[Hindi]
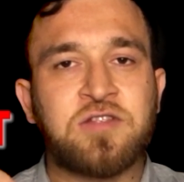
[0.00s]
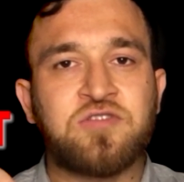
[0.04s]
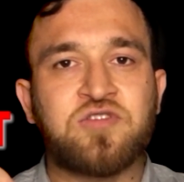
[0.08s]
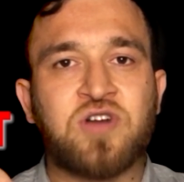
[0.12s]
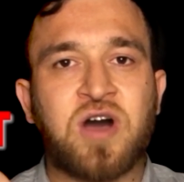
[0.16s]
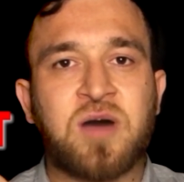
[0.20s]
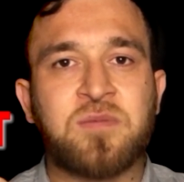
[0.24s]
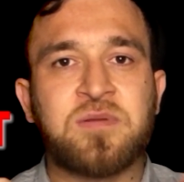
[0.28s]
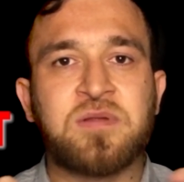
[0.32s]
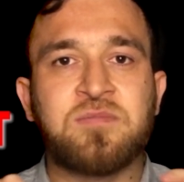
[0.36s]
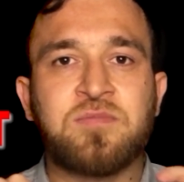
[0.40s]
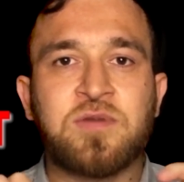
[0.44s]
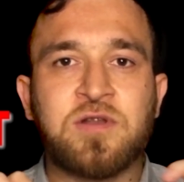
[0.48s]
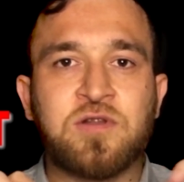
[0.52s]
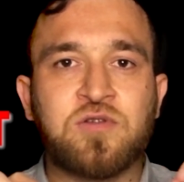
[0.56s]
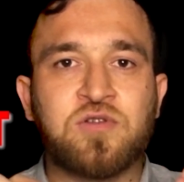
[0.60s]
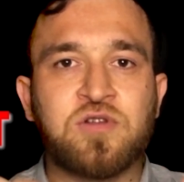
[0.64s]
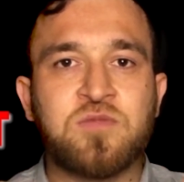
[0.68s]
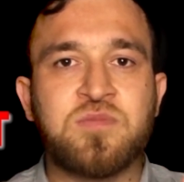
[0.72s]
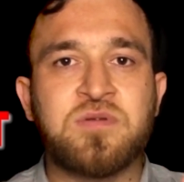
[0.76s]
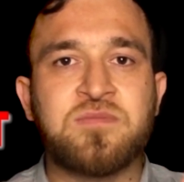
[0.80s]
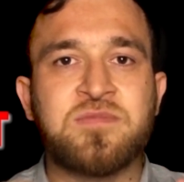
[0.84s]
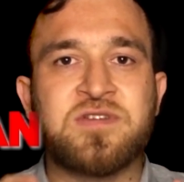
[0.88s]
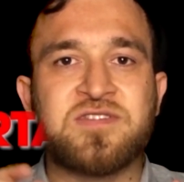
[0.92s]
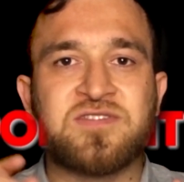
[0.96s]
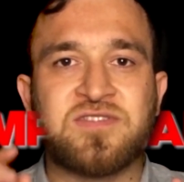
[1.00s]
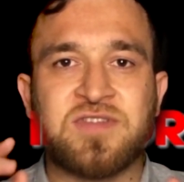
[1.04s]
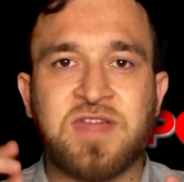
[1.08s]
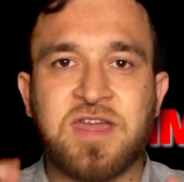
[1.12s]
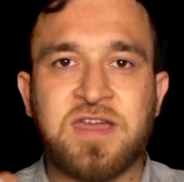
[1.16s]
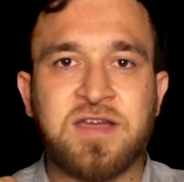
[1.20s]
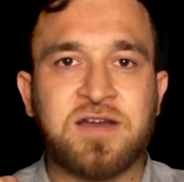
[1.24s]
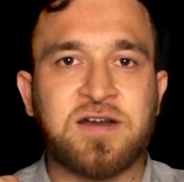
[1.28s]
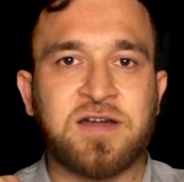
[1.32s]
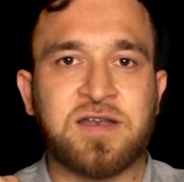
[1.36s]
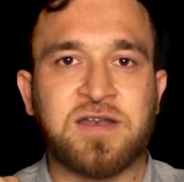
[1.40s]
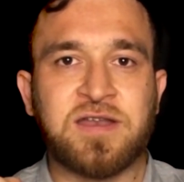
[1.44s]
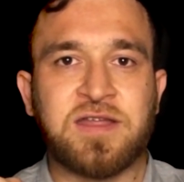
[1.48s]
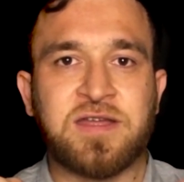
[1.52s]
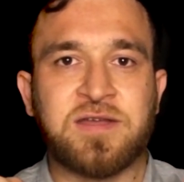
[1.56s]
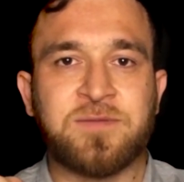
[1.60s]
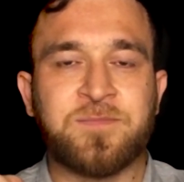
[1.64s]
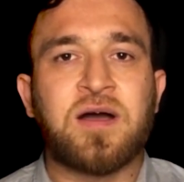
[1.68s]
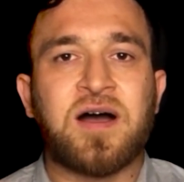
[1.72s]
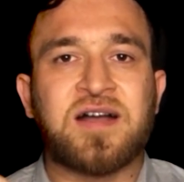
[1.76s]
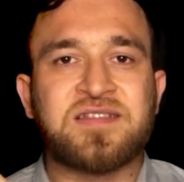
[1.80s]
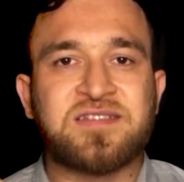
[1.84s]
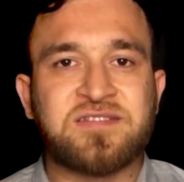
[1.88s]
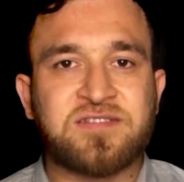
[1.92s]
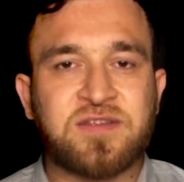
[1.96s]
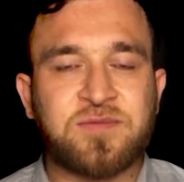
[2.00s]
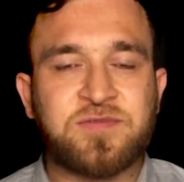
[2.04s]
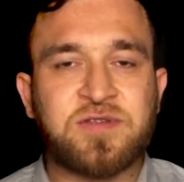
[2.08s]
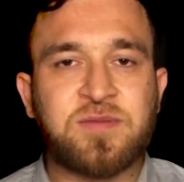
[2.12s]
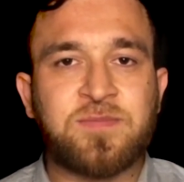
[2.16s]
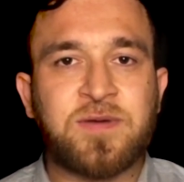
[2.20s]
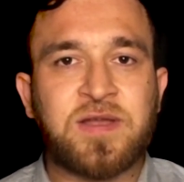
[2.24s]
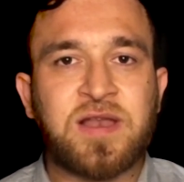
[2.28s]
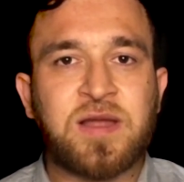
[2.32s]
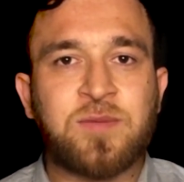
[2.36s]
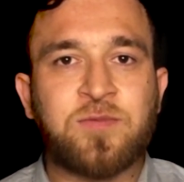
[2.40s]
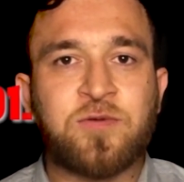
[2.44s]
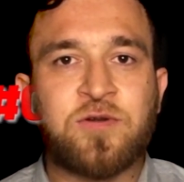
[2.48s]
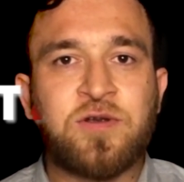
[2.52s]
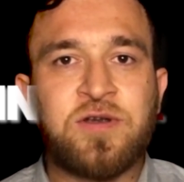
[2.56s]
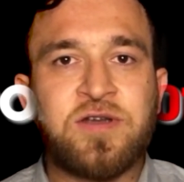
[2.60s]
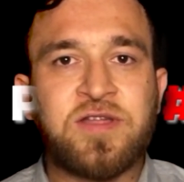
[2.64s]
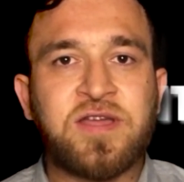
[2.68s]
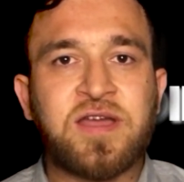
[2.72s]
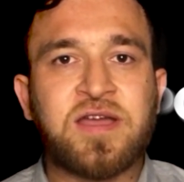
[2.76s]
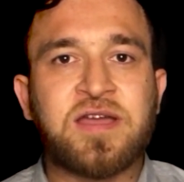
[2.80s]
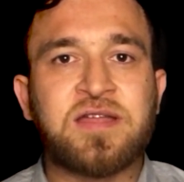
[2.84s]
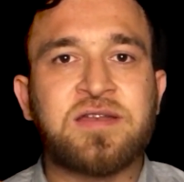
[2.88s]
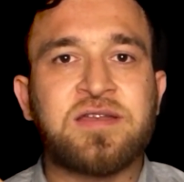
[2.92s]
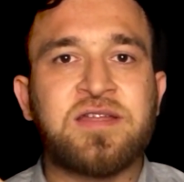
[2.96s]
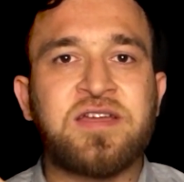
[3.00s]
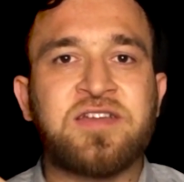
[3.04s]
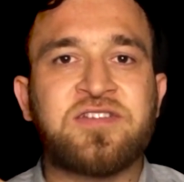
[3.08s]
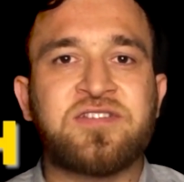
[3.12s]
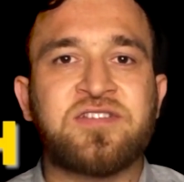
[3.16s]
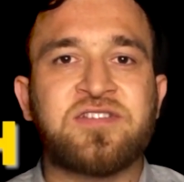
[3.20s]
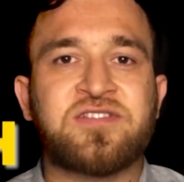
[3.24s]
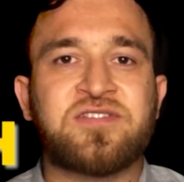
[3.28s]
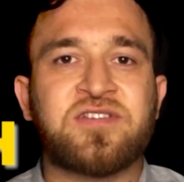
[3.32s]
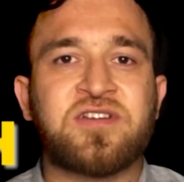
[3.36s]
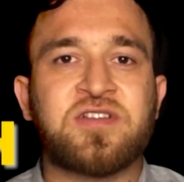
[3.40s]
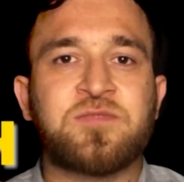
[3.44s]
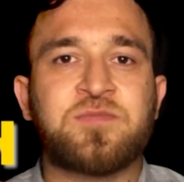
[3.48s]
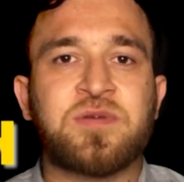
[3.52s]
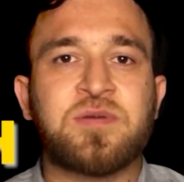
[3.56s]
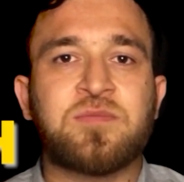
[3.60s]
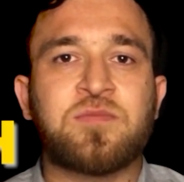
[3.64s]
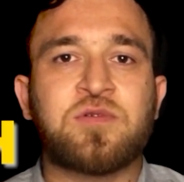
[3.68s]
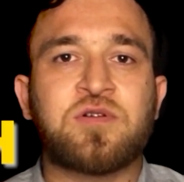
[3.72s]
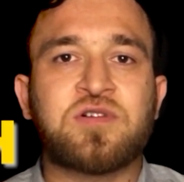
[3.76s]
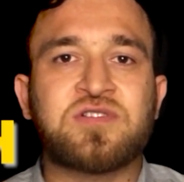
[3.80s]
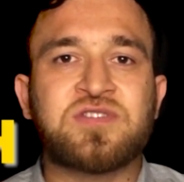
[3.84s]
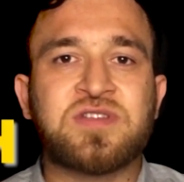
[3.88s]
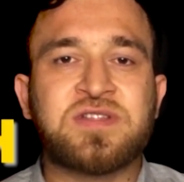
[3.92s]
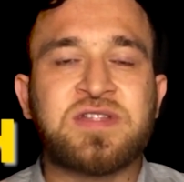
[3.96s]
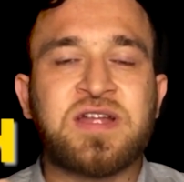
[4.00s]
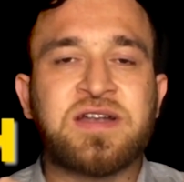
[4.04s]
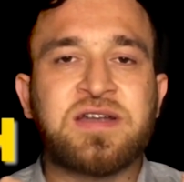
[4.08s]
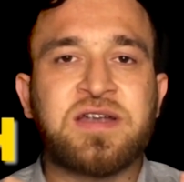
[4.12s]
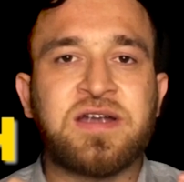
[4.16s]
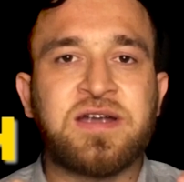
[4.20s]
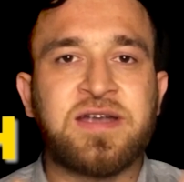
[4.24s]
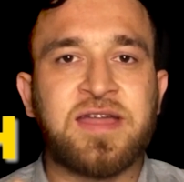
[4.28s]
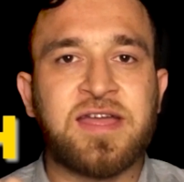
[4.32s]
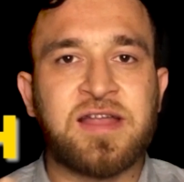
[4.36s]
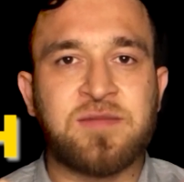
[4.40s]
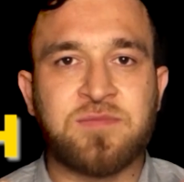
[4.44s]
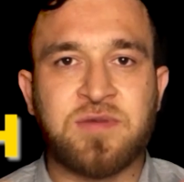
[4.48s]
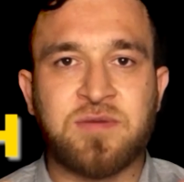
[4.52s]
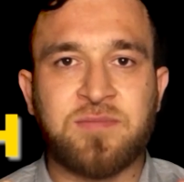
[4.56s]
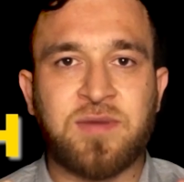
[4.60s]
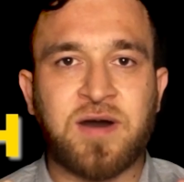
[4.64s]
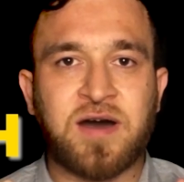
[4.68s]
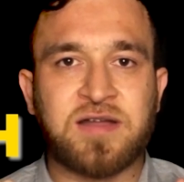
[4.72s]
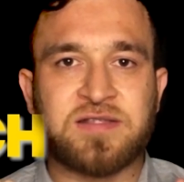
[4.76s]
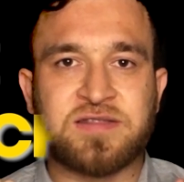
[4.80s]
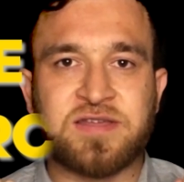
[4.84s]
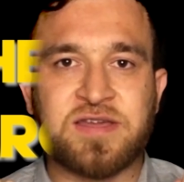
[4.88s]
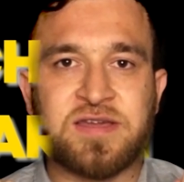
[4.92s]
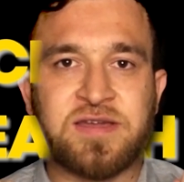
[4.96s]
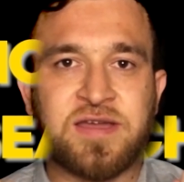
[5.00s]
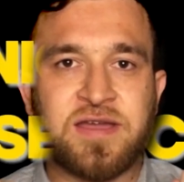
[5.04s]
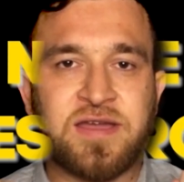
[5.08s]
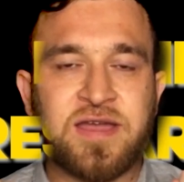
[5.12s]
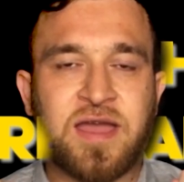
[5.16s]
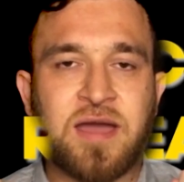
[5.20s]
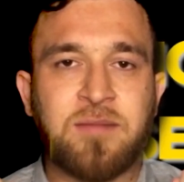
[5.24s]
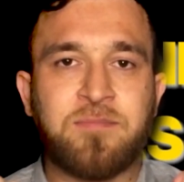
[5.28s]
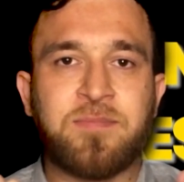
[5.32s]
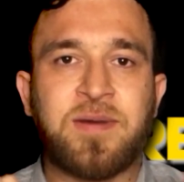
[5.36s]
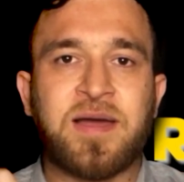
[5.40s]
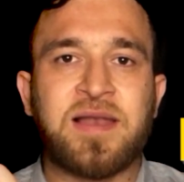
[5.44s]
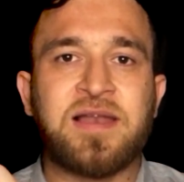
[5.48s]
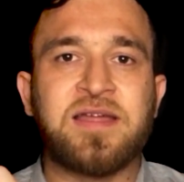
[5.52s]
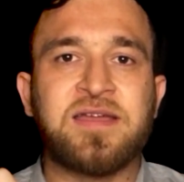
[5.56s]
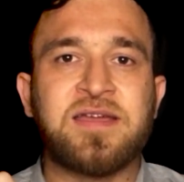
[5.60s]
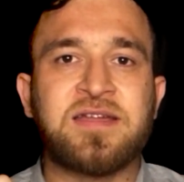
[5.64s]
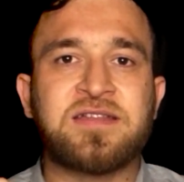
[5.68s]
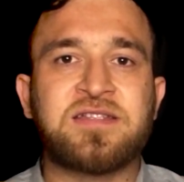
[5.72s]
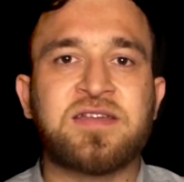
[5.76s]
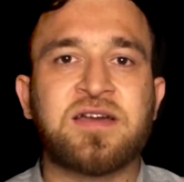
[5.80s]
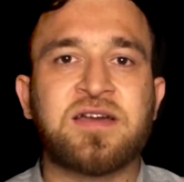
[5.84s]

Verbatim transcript: जो आपने बिल्कुल भी मिस नहीं करनी अच्छा सबसे पहला पॉइंट ये कि नीच रिसर्च पर बहुत ज़्यादा डिटेल में बात की गई है पहले यह